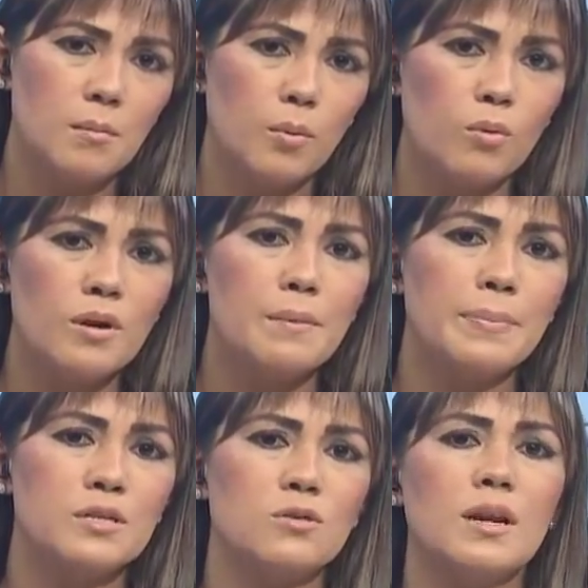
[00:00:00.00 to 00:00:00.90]
por una
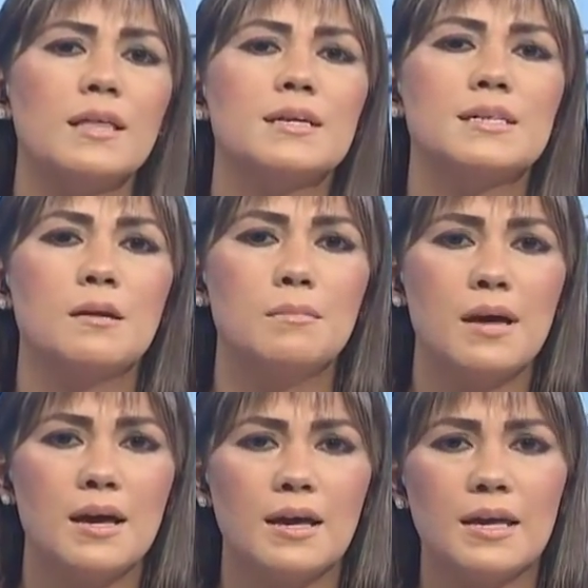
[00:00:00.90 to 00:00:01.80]
persona
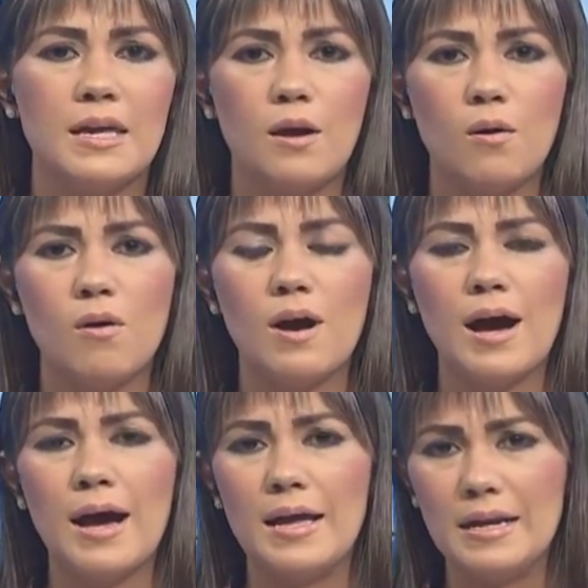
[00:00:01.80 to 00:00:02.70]
desalmada que llegó
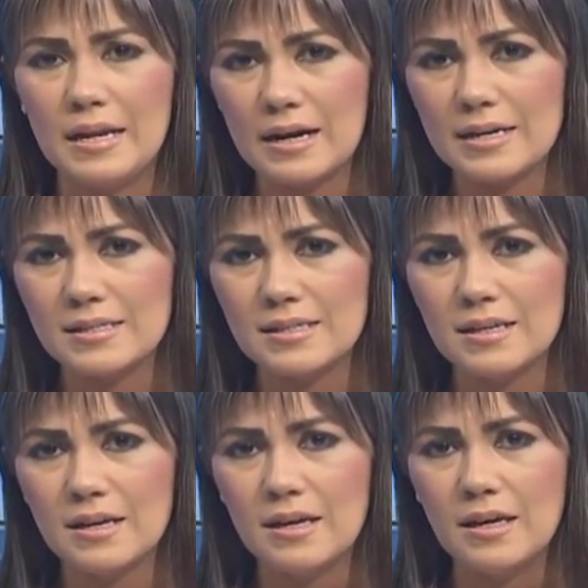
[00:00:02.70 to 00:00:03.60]
a herirles
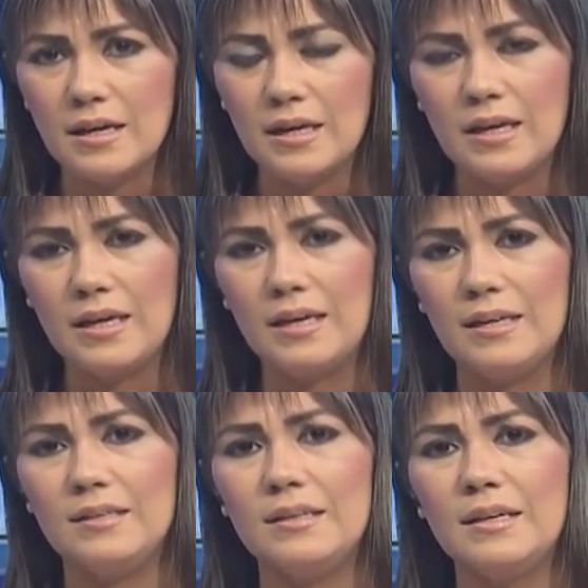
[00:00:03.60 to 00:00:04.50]

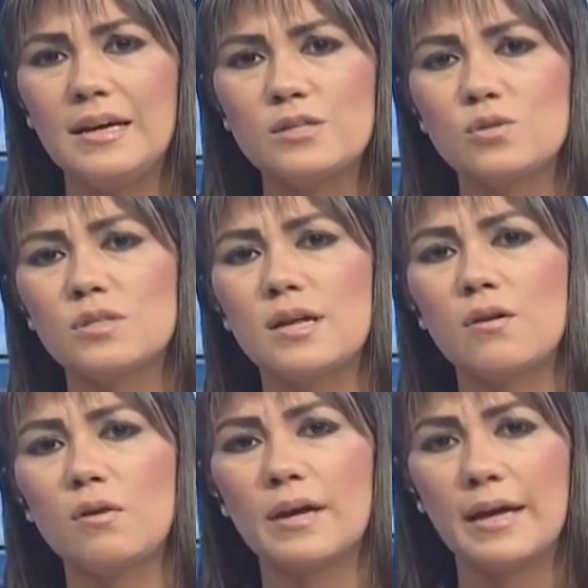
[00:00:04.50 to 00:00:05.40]
y esto es
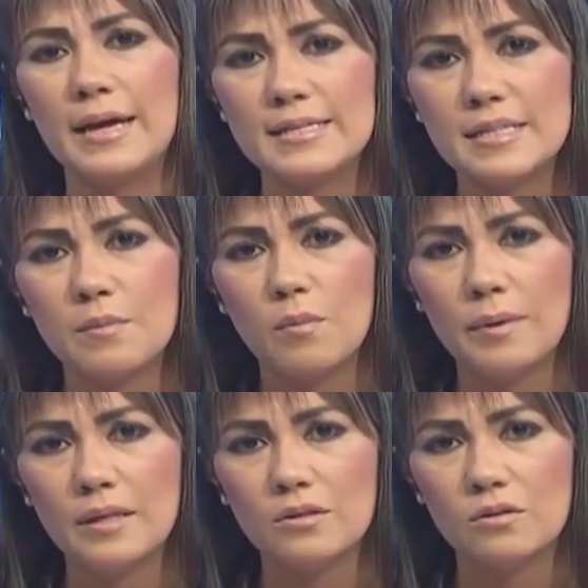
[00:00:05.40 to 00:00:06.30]
algo que en este
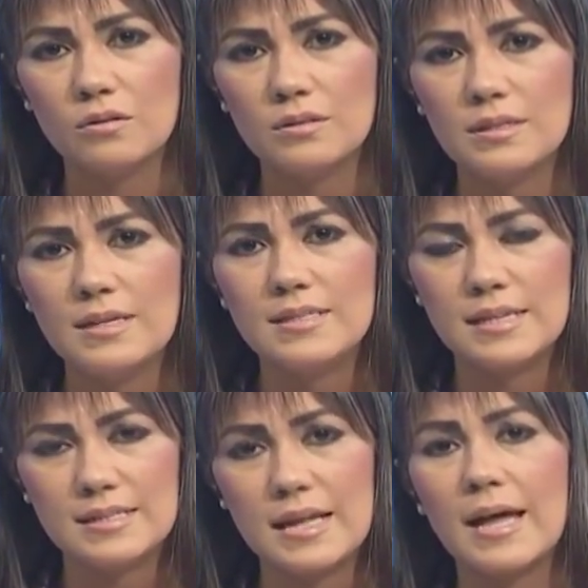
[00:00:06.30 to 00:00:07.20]
momento
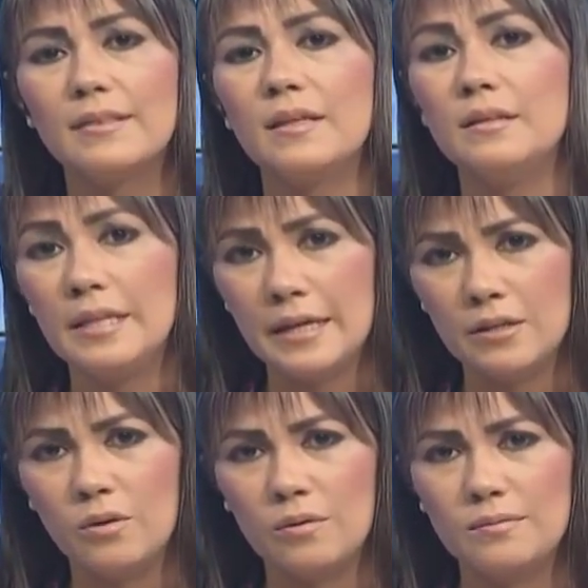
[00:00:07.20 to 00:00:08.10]
se está
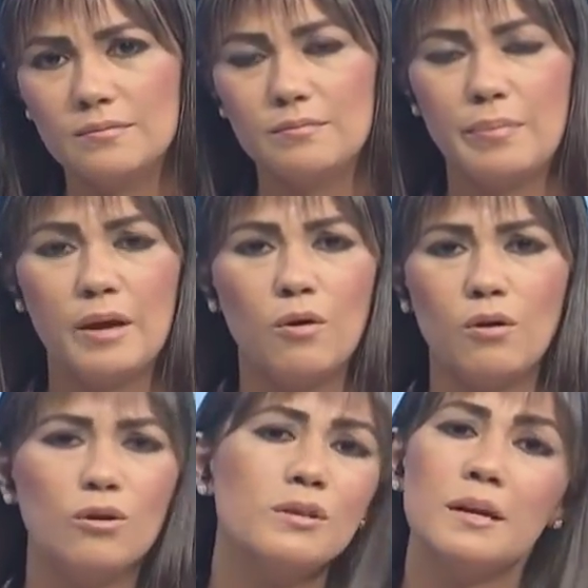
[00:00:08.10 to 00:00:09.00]
atendiendo,
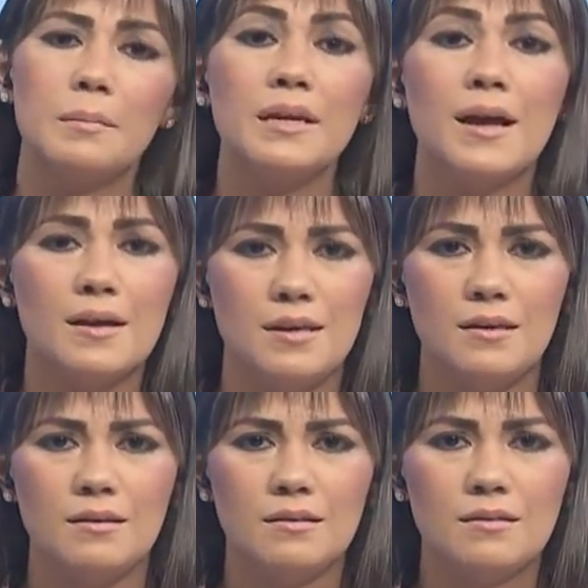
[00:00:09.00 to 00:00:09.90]
pero no termina ahí,